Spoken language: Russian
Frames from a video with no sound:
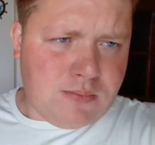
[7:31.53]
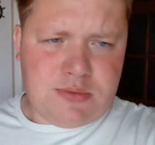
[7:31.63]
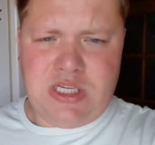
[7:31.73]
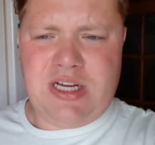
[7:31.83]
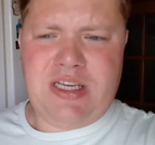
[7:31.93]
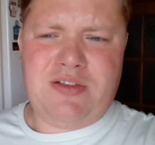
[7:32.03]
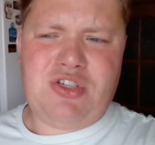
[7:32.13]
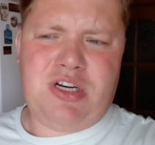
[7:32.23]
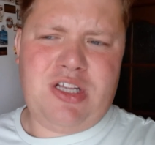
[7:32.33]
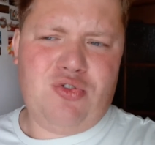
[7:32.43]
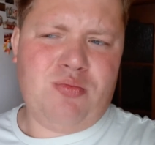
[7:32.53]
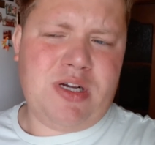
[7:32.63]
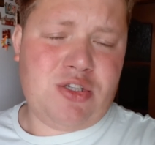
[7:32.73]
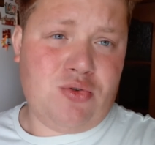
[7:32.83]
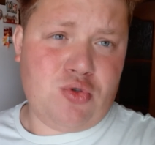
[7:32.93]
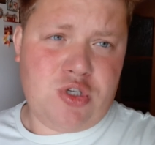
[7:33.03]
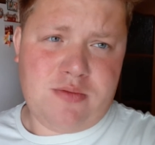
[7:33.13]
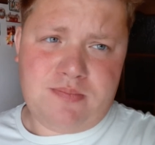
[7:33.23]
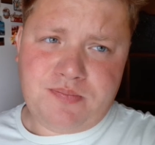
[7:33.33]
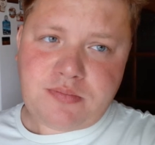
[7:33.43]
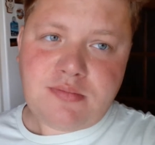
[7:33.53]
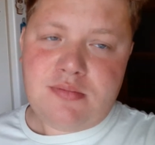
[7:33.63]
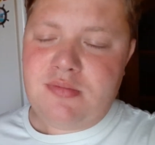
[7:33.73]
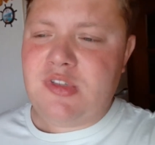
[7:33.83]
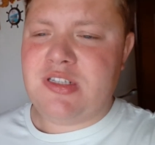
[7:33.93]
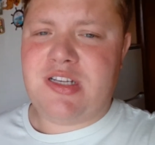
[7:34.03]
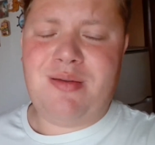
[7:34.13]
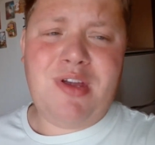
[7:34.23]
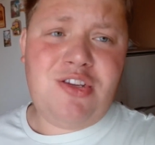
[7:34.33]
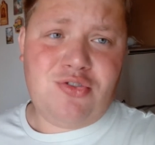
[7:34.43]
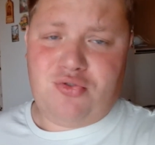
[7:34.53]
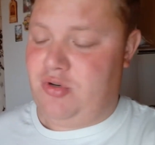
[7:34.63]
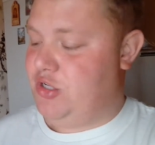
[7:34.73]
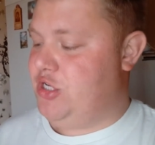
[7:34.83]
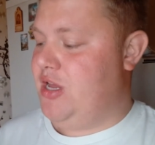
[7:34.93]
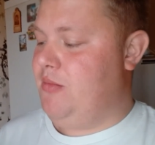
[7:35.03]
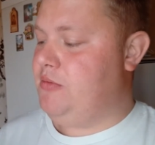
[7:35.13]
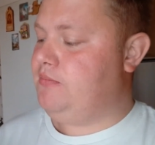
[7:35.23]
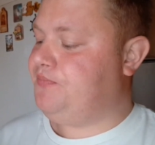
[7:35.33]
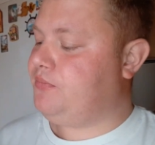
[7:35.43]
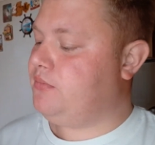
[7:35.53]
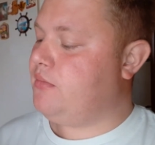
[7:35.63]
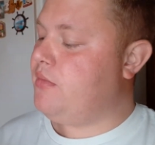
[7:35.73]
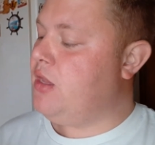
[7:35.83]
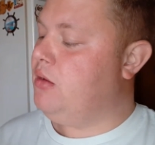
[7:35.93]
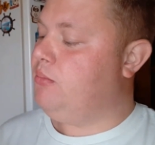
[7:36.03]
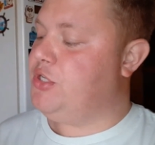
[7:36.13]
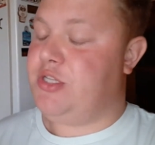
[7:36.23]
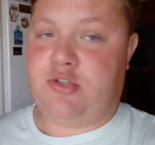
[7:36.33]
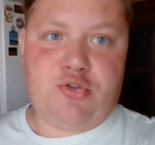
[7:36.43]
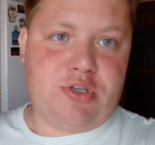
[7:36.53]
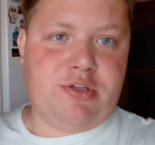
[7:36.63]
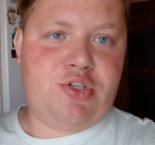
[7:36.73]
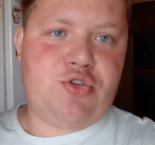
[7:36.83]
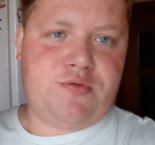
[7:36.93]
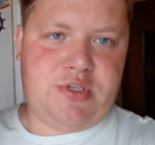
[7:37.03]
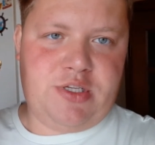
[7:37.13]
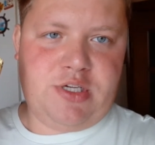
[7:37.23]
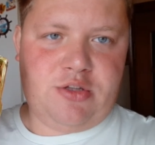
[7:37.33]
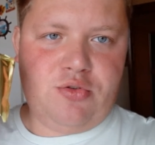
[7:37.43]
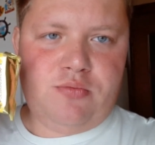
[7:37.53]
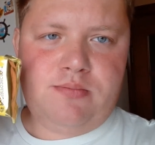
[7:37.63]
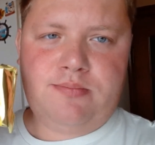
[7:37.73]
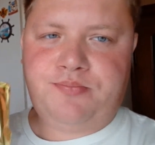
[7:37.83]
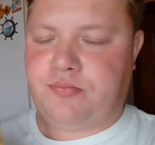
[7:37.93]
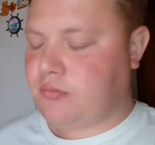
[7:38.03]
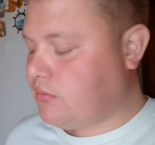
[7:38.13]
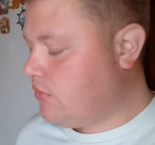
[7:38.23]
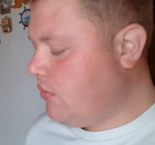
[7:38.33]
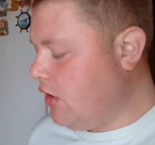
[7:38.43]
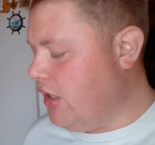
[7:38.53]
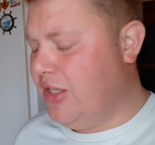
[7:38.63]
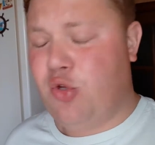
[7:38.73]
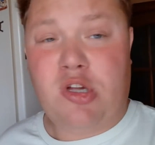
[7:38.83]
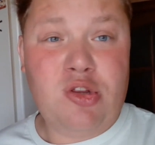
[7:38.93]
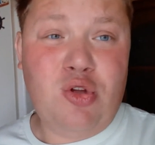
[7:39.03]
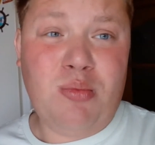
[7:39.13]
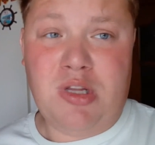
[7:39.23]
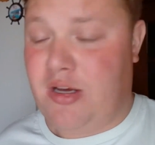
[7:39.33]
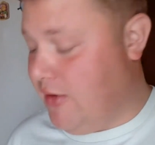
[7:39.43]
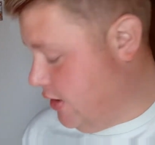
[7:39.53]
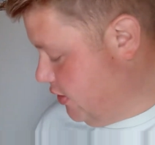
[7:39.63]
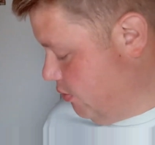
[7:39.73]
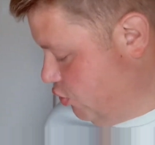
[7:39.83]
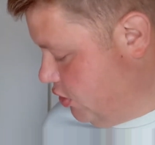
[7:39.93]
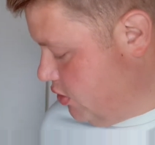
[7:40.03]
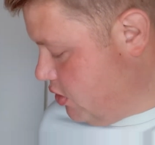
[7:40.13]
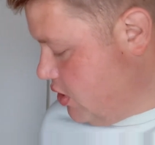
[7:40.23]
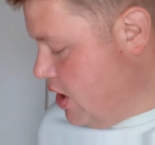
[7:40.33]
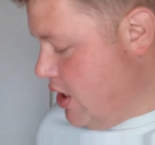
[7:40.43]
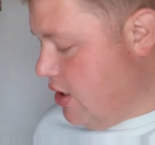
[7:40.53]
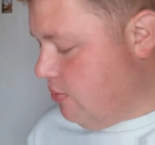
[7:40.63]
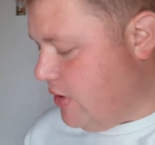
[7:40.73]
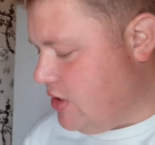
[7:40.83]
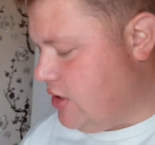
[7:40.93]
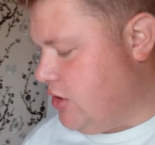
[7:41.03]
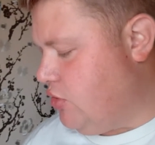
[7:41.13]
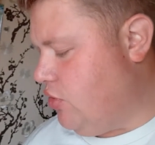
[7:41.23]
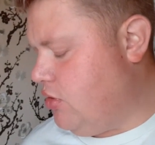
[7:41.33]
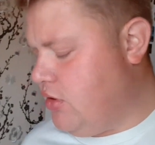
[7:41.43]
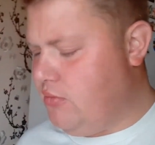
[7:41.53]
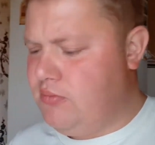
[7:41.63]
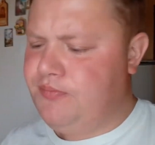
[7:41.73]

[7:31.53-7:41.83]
так как я вчера одну пасху уже схомячил с куличами, посчитал, что надо еще взять одну, а то одной маловато будет. Пасха стоила